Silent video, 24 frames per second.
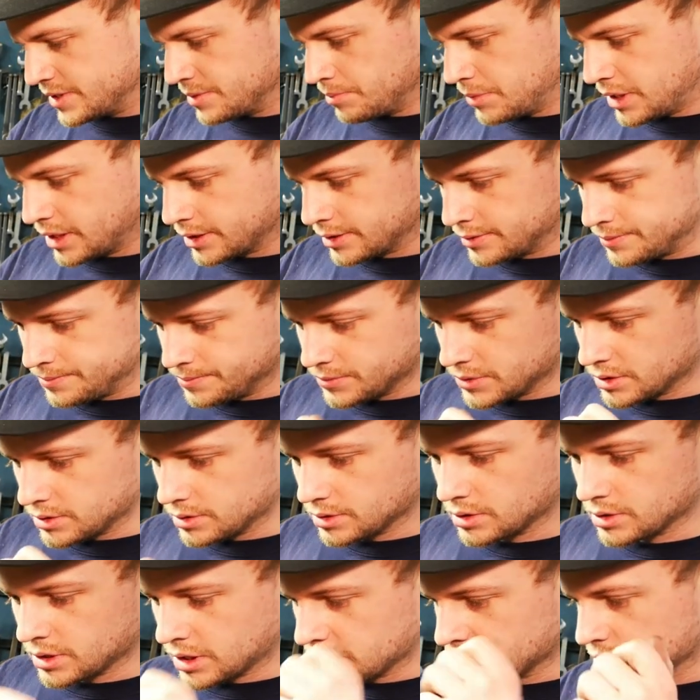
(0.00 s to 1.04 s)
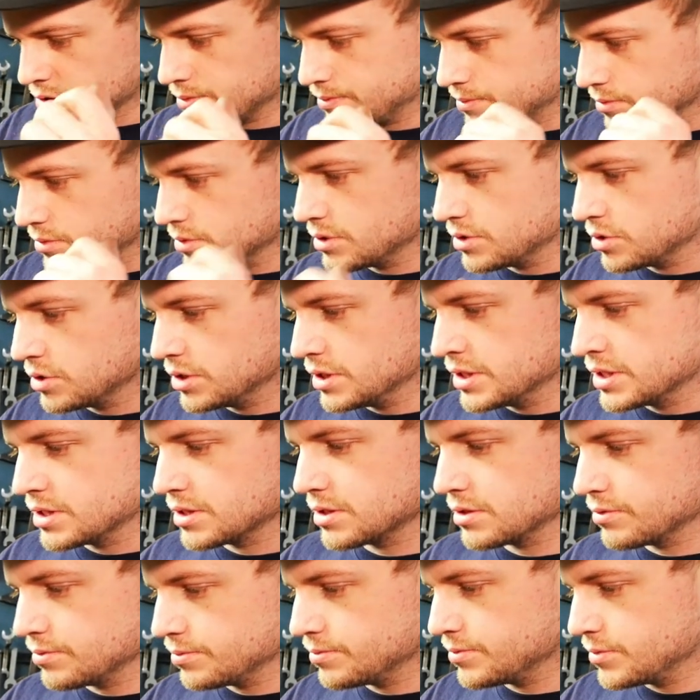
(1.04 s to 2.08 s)
machen. Das ist,
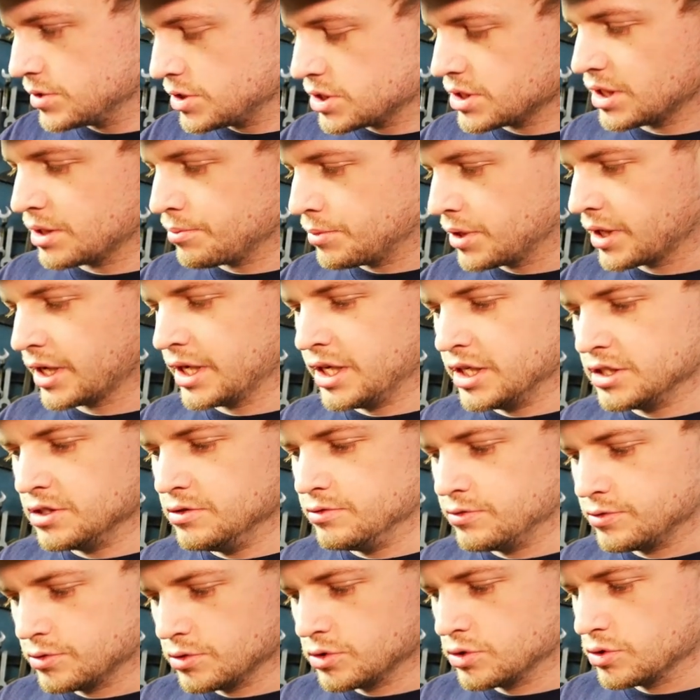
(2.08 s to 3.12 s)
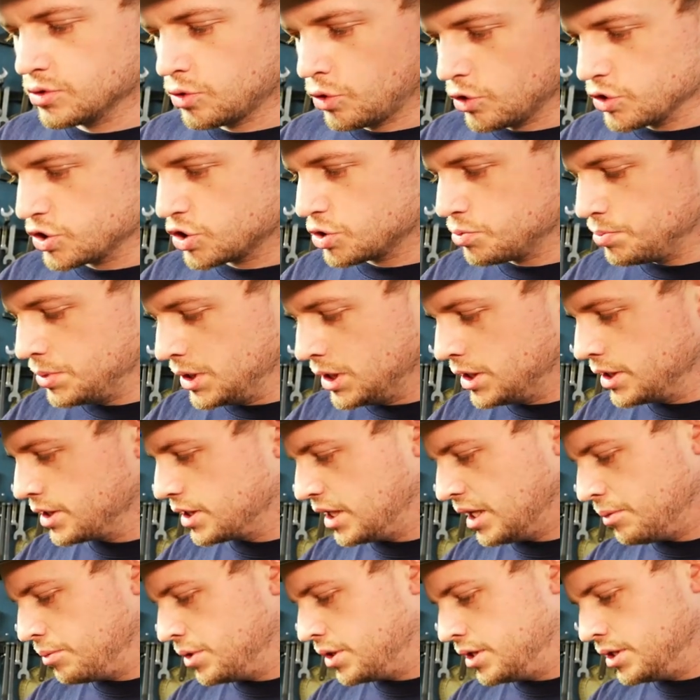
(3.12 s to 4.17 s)
ich sag mal, relativ kostspielig,
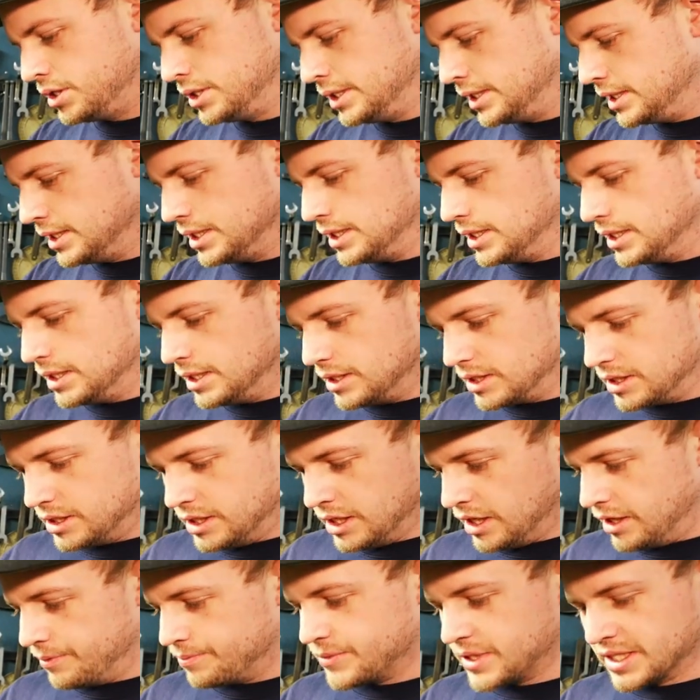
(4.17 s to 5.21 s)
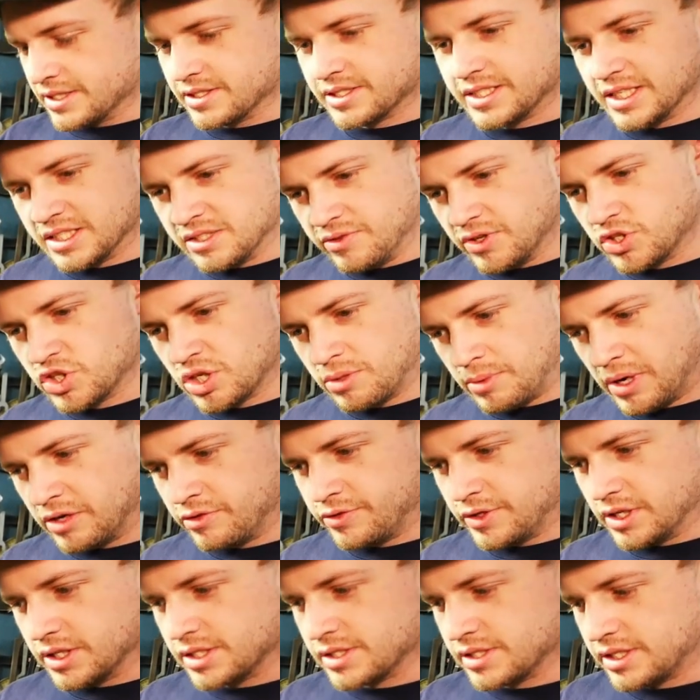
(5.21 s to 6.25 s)
aber ja, das ist das, was ich am
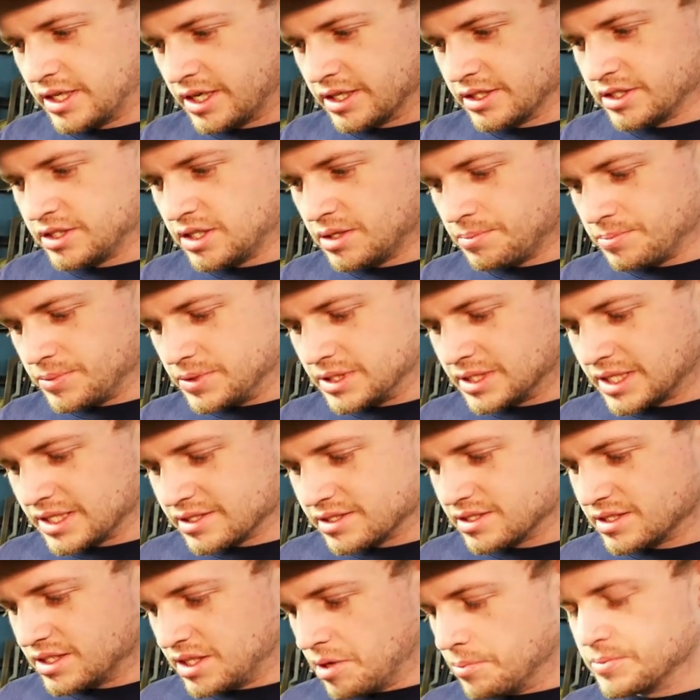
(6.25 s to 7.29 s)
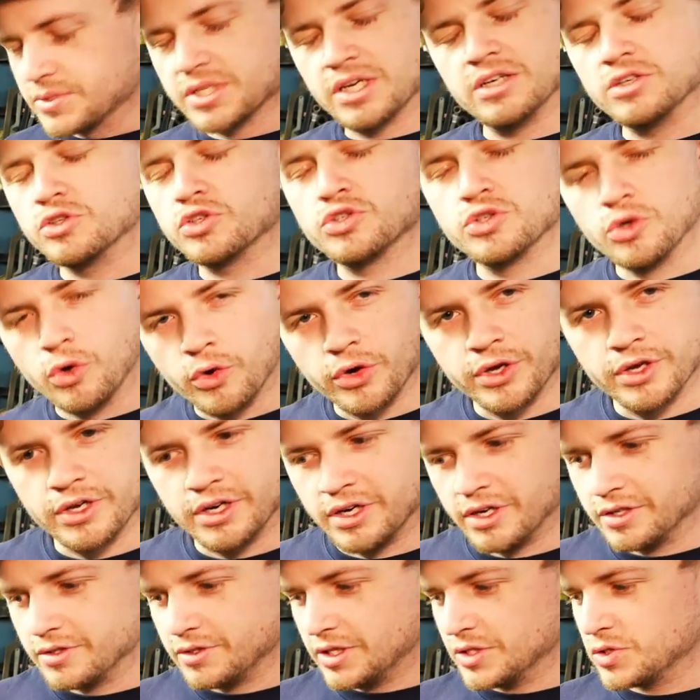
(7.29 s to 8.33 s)
Anfang gesagt habe. Das gibt es halt nicht neu,
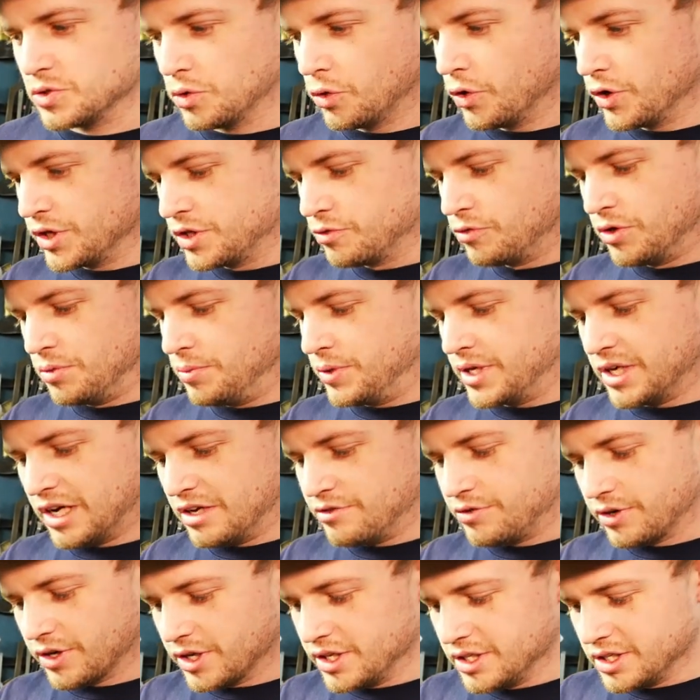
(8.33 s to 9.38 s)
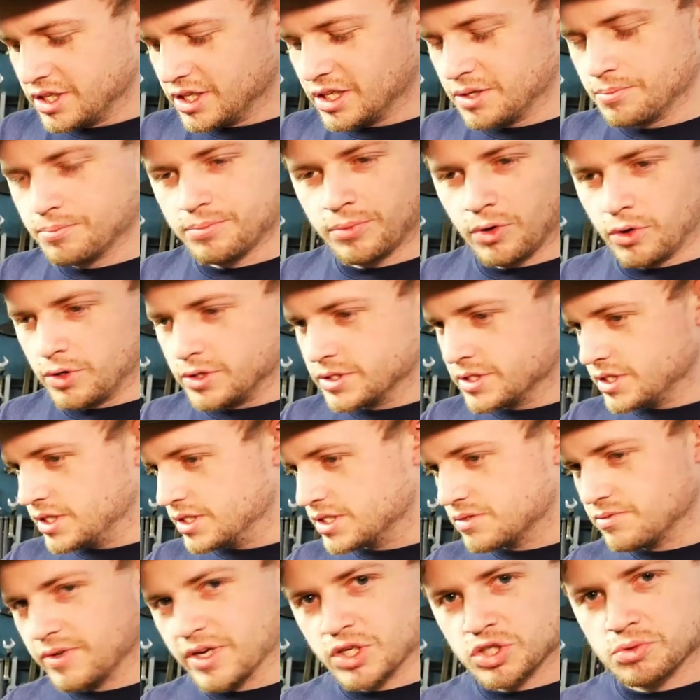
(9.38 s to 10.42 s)
ja. Also heute wird man ja einfach hingehen,
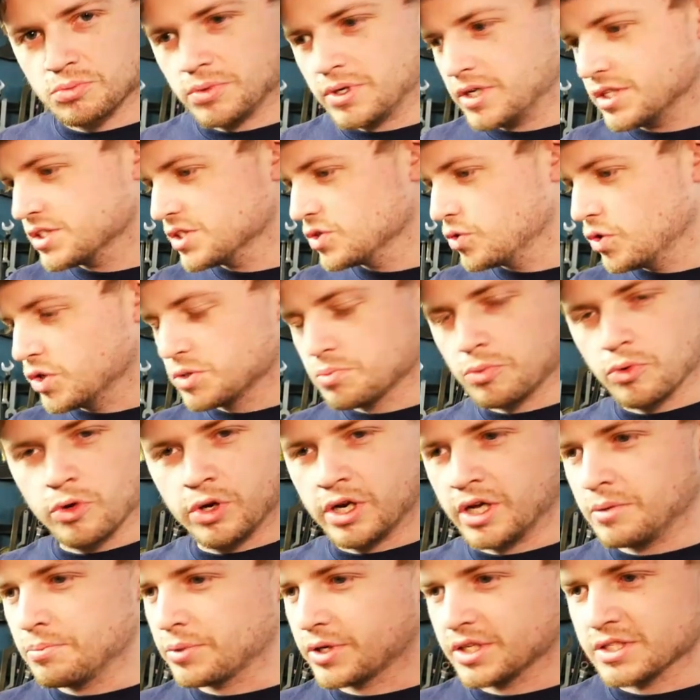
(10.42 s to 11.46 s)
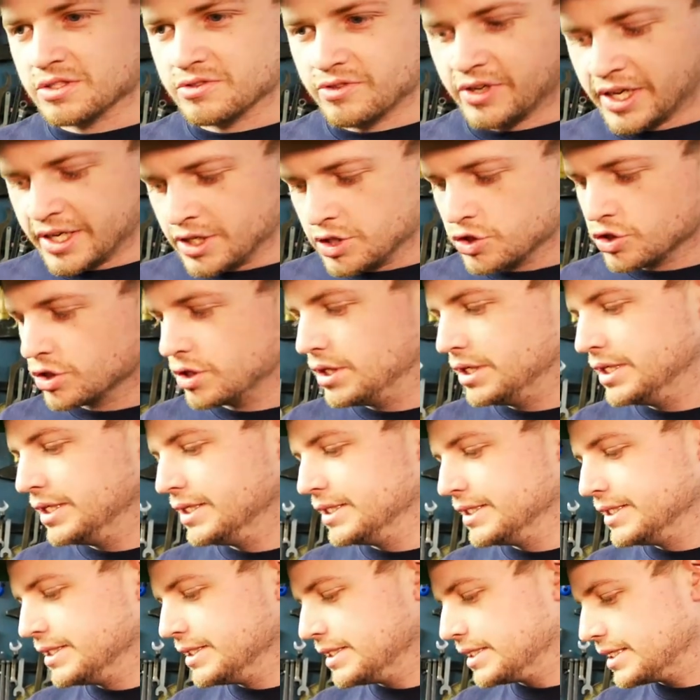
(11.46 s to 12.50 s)
Bläulsatz wegschmeißen, neues Bläul anpressen, fertig.
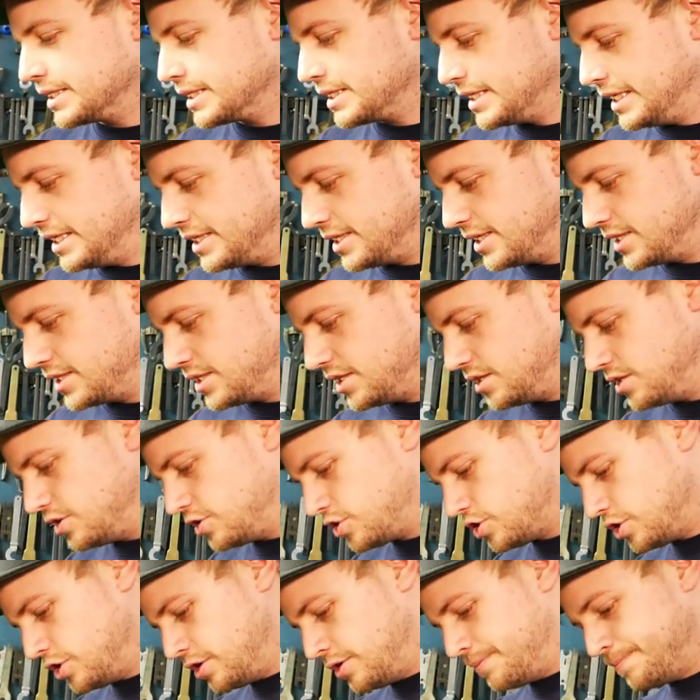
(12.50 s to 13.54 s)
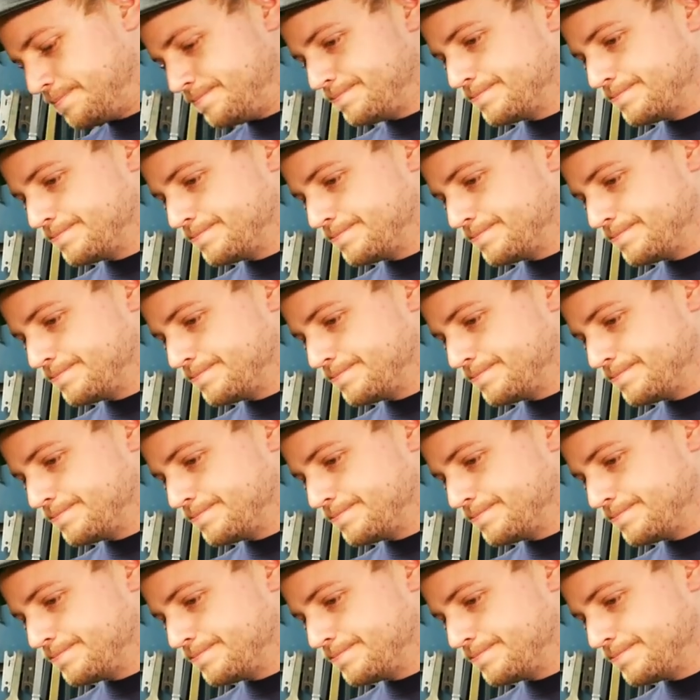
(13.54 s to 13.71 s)
Geht halt hier nicht, ja.